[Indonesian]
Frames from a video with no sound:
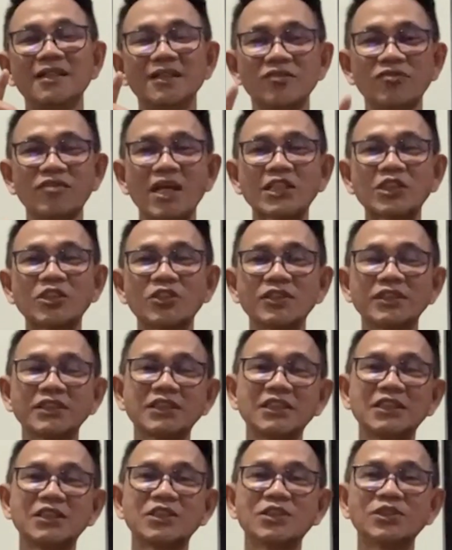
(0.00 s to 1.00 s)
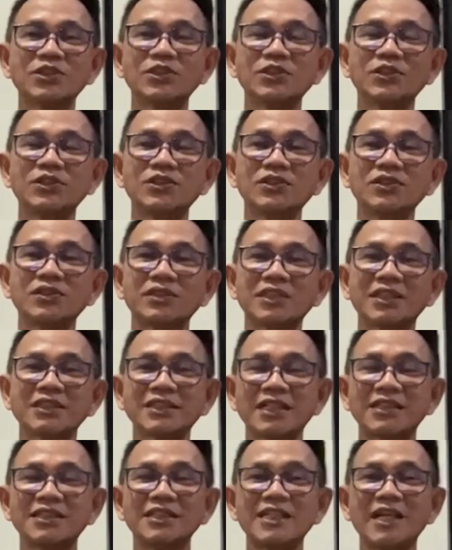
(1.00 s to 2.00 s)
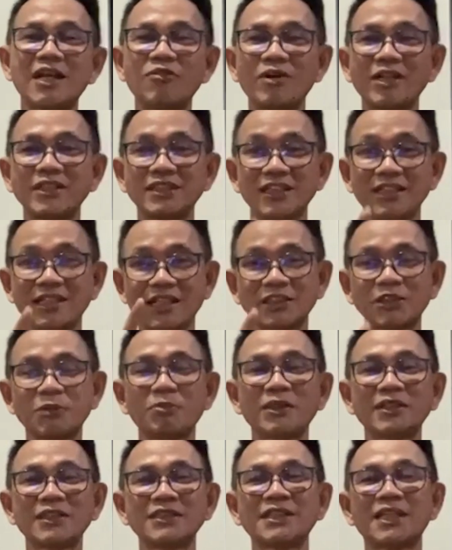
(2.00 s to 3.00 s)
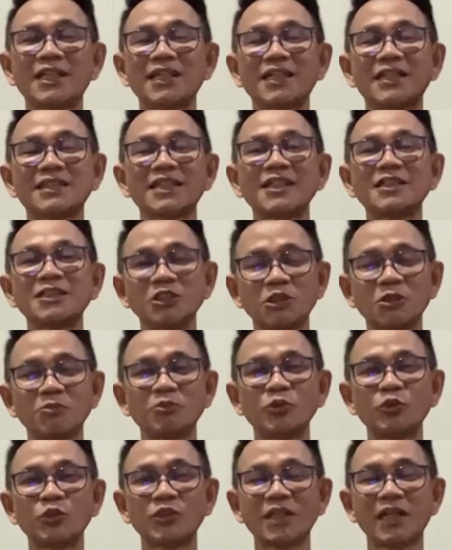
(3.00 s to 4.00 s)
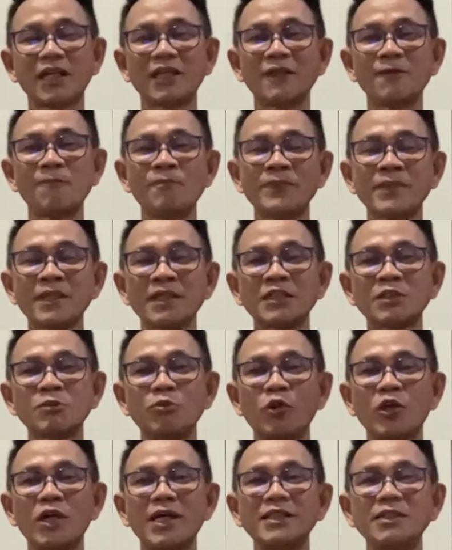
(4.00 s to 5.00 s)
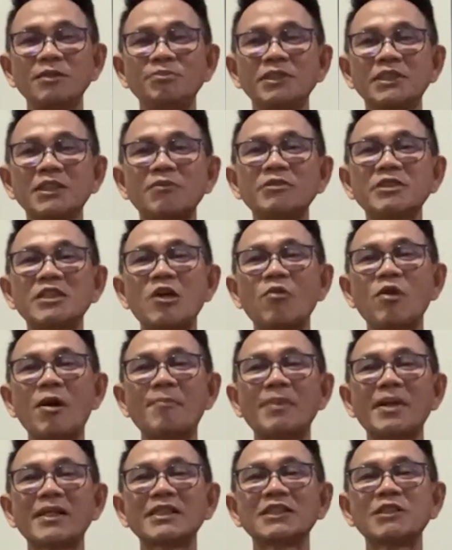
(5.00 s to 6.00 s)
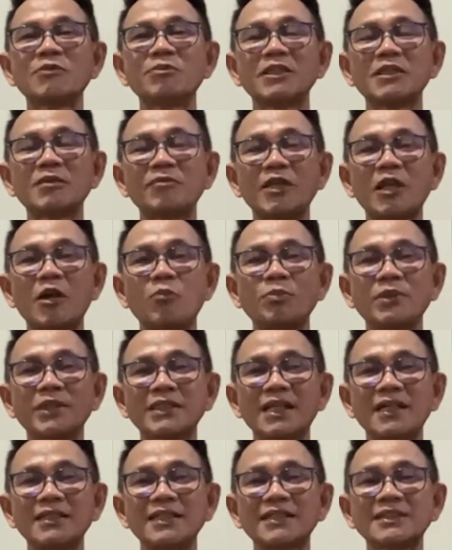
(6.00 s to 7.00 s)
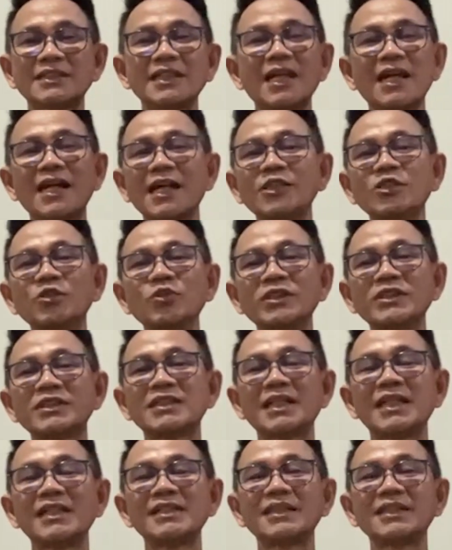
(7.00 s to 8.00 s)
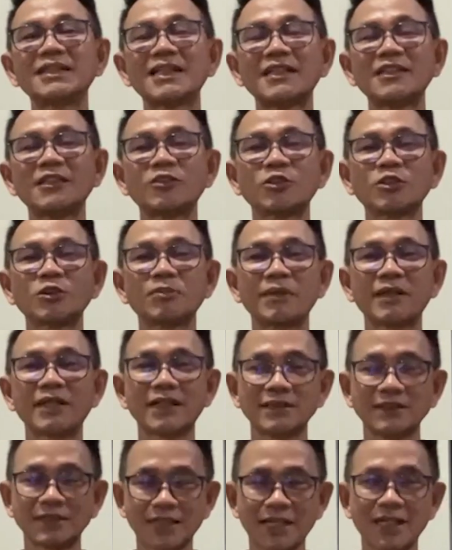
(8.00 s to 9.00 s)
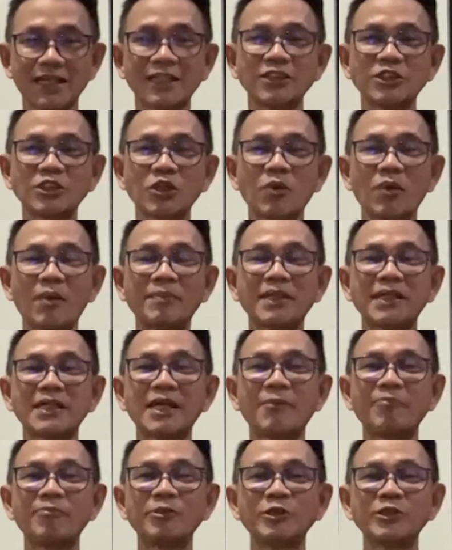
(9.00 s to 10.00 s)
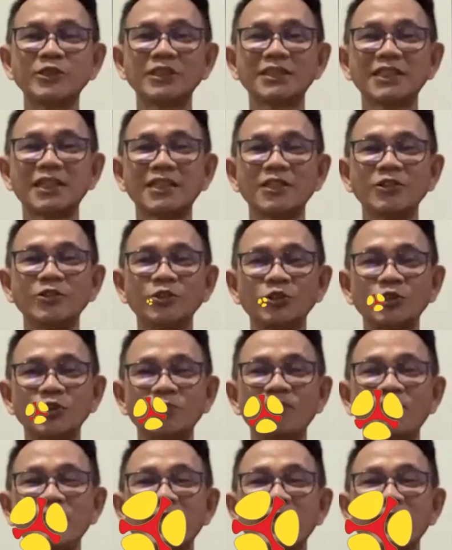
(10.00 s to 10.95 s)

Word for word: faktor risiko terjadinya wasir yang seperti saya tadi sebutkan. Semoga ini bisa menjawab bagi teman-teman yang bertanya. Silahkan tulis di link ceritanya Dokter Paran, saya akan jawab dan upload di channel YouTube